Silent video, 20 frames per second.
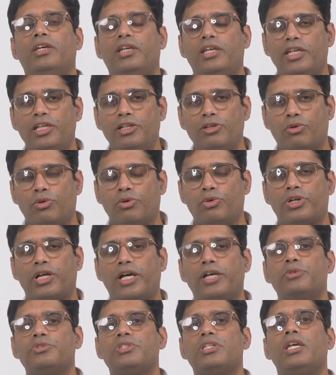हील हो
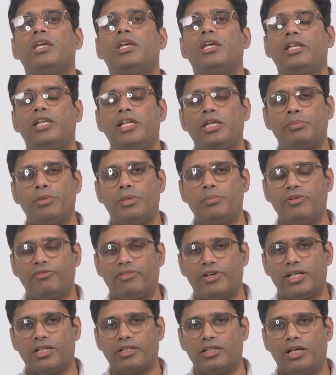रहा है उसकी हीलिंग पे भी
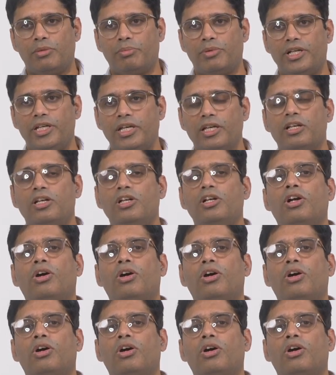फर्क ना पड़े